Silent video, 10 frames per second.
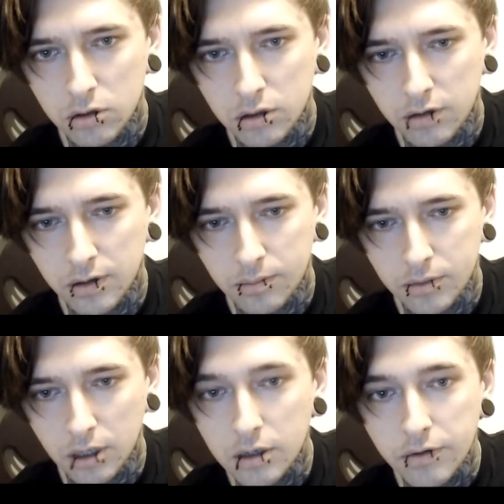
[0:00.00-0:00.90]
на самом
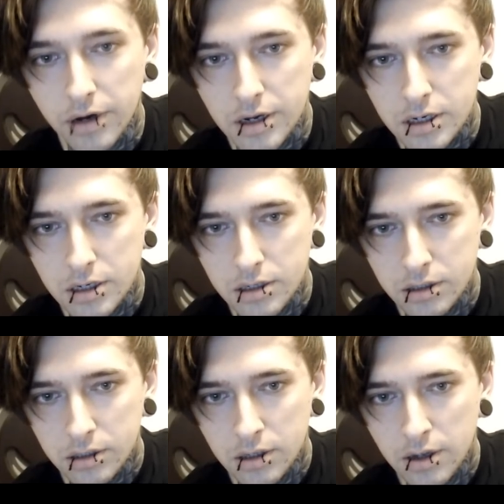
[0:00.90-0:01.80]
деле, говорить,
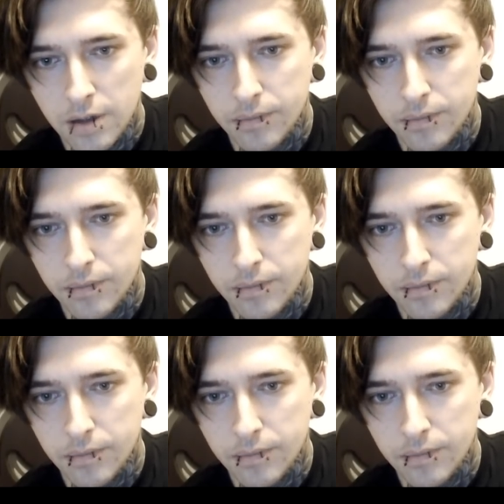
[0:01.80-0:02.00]
mm-hmm.